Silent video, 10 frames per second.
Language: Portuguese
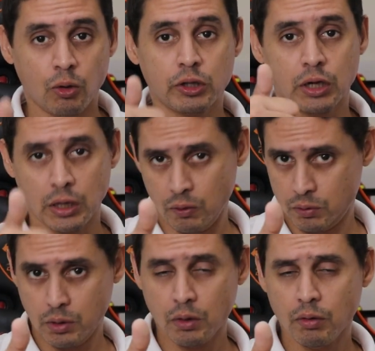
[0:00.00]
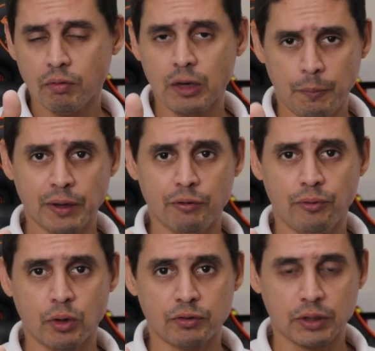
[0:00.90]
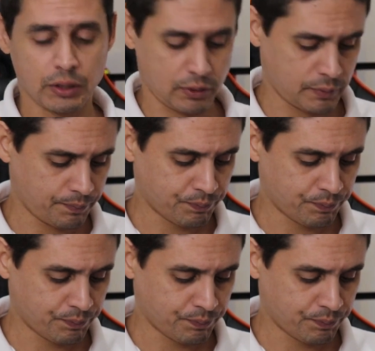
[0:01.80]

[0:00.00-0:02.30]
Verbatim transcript: Rodrigão, valeu pela força, cara.